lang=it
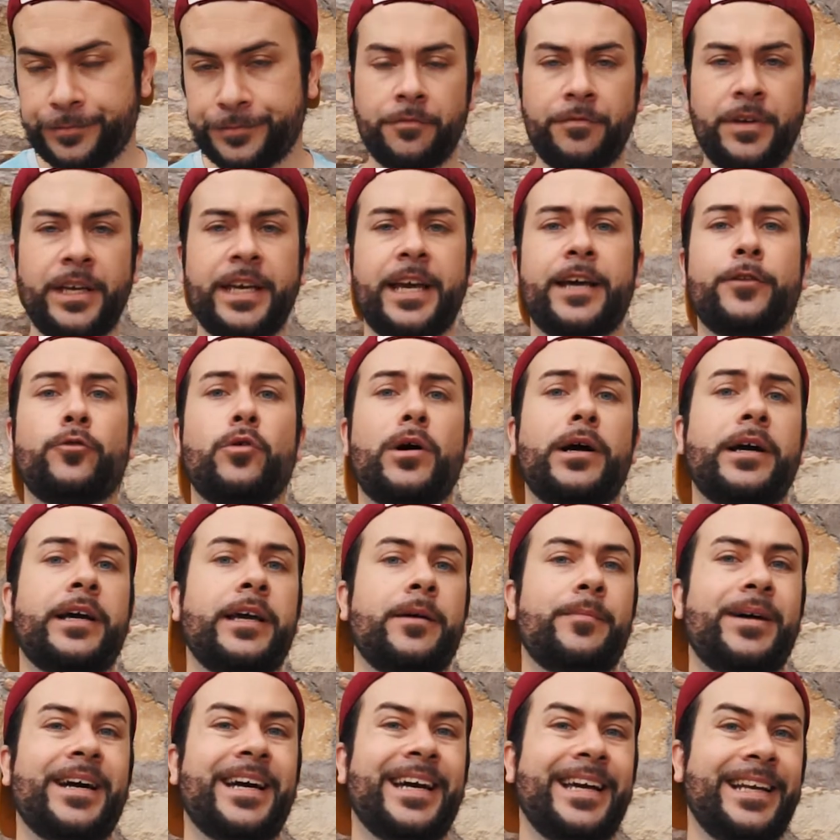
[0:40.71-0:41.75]
Vi chiedo anche
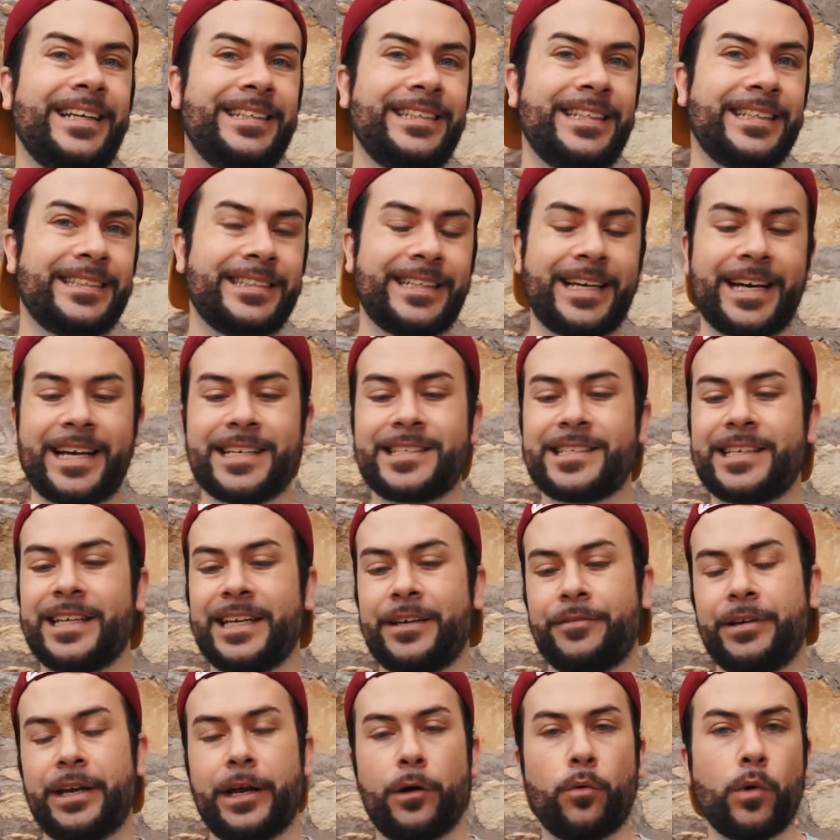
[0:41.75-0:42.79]
magari di andare a
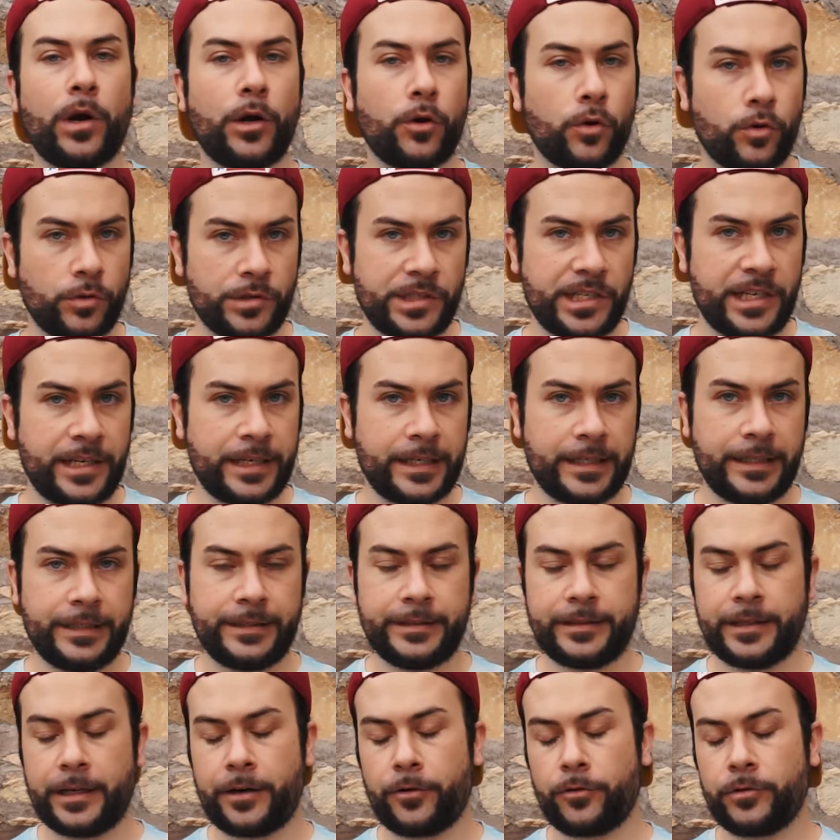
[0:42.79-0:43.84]
scrivere qualcosina
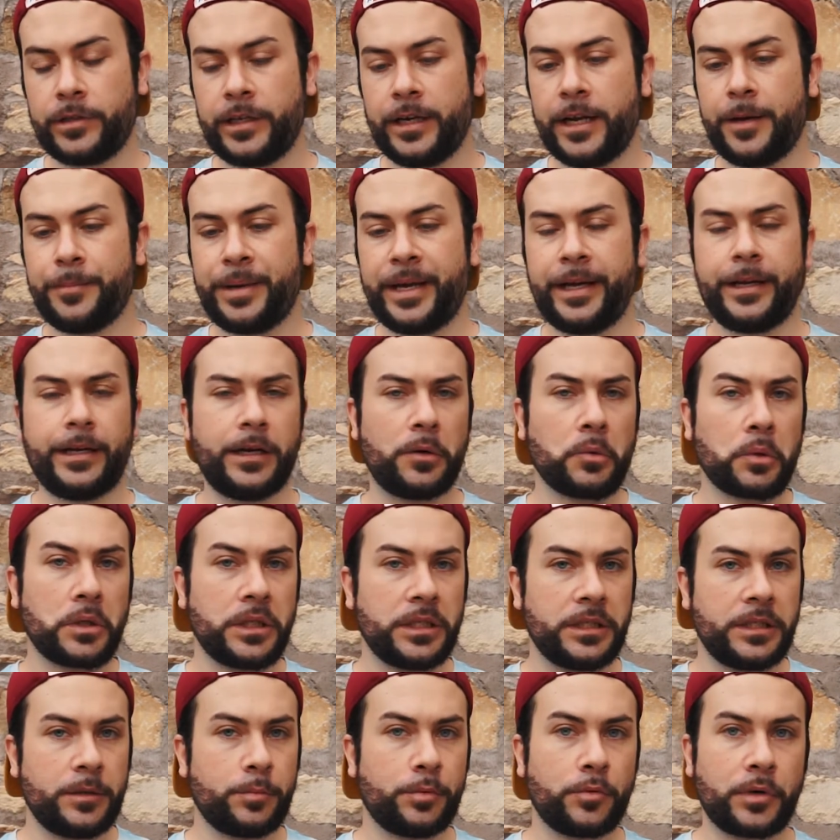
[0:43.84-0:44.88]
all'interno della mail, quindi
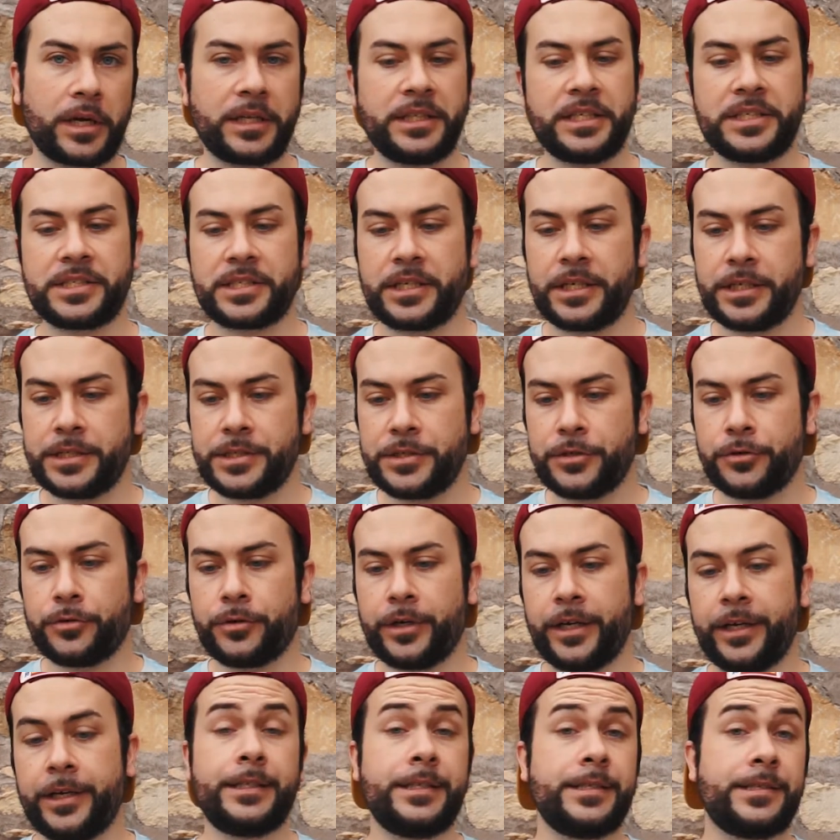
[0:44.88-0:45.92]
tipo una
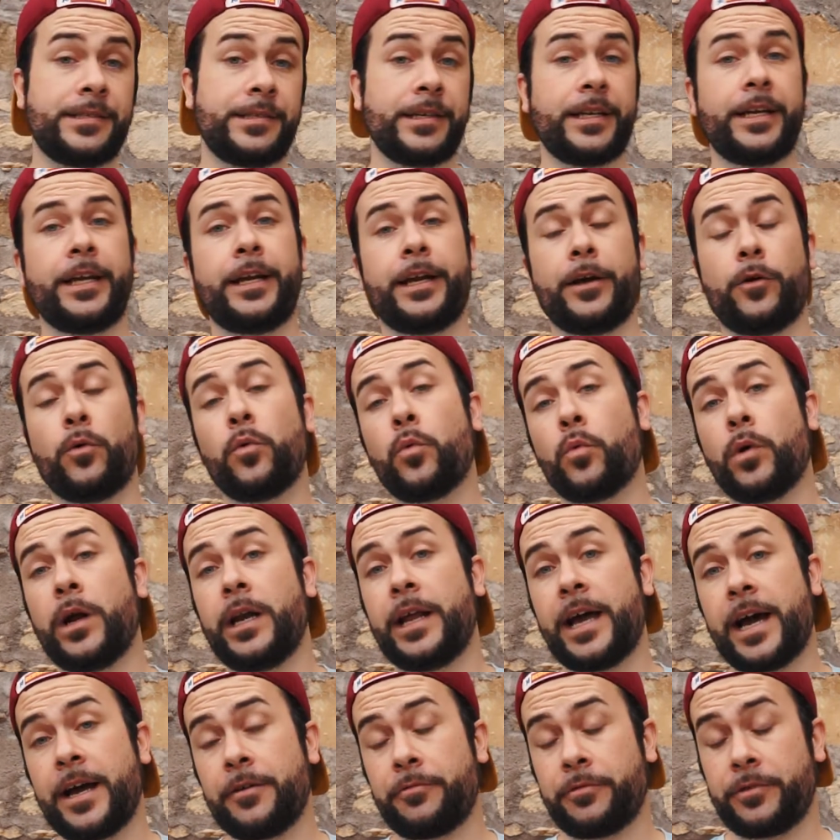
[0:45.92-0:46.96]
descrizione, di inserire con quale
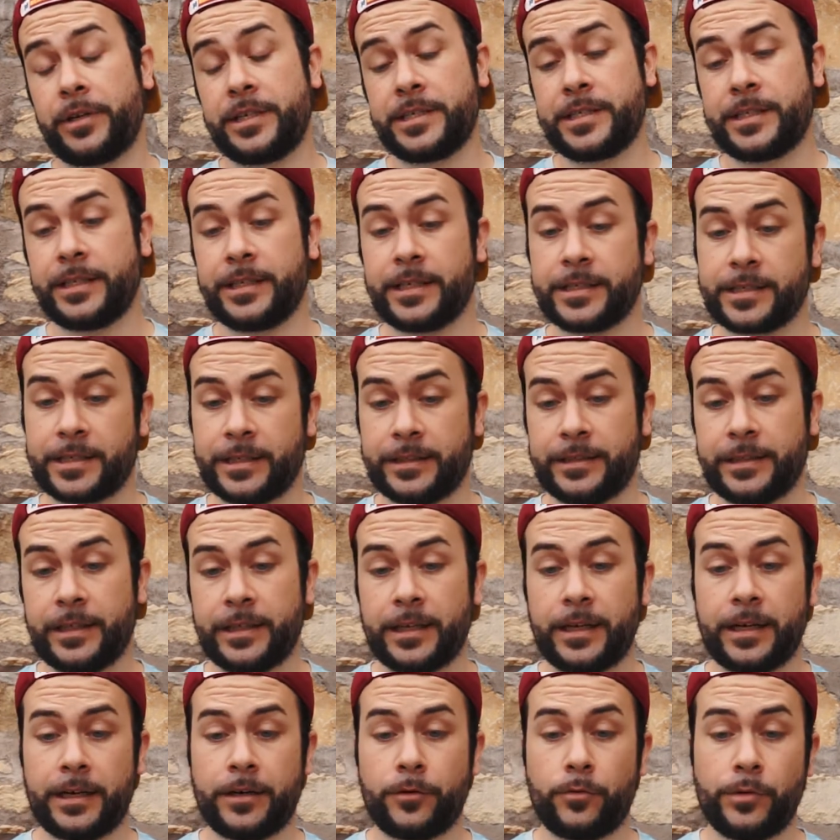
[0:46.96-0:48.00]
iPhone è stata
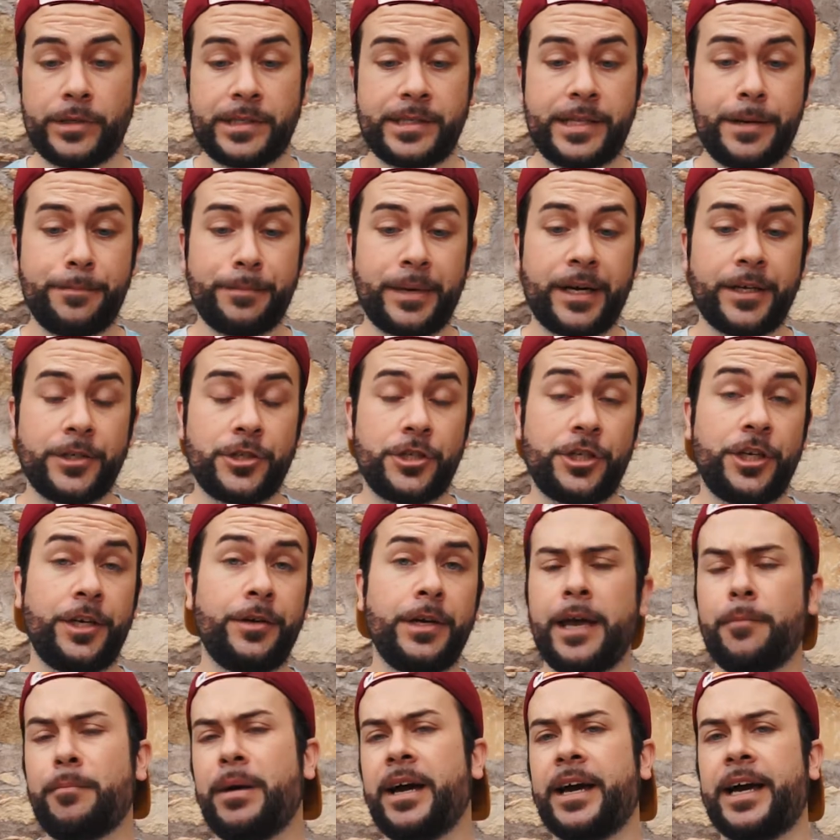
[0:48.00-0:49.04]
scattata questa immagine
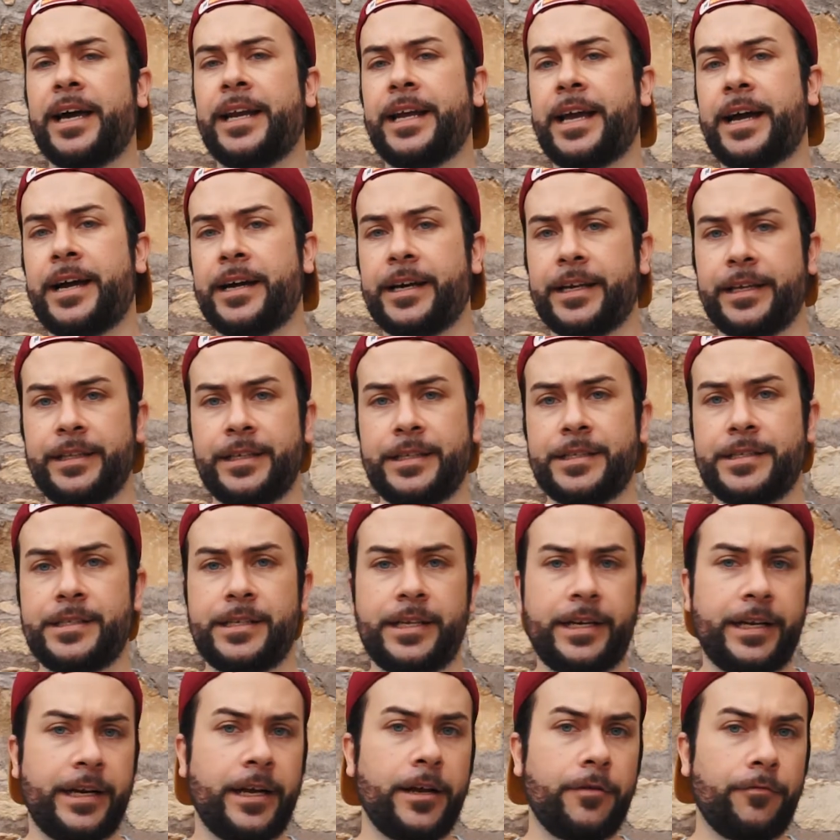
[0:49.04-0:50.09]
e magari anche di
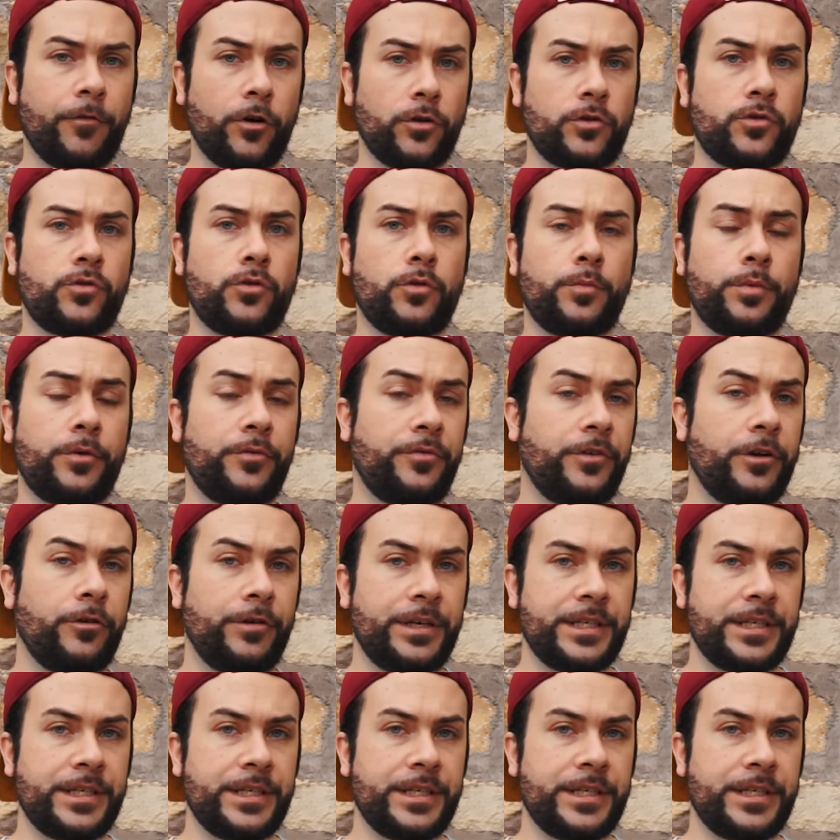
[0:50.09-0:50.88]
inserire il vostro profilo